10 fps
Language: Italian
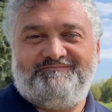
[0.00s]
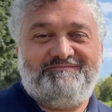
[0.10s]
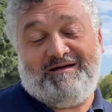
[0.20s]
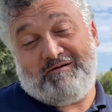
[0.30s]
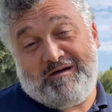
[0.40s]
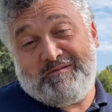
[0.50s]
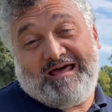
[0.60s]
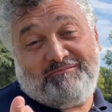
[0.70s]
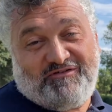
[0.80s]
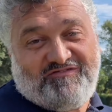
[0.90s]
Eh vabbè, ma
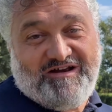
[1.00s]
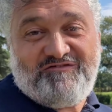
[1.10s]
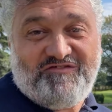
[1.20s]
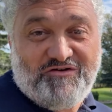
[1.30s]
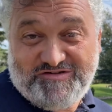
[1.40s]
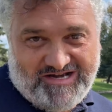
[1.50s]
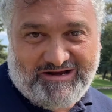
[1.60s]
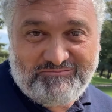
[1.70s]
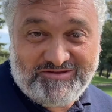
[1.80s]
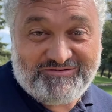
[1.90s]
era per fare il figo, sarà
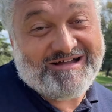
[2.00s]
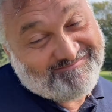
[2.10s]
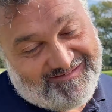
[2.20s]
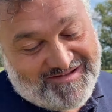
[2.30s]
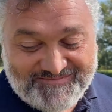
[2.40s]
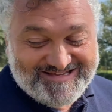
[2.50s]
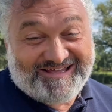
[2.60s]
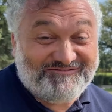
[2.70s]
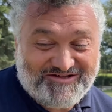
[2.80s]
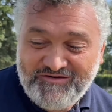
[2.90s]
capito, eh. Ma sì,
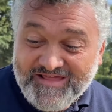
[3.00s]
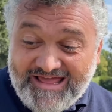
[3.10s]
è vero.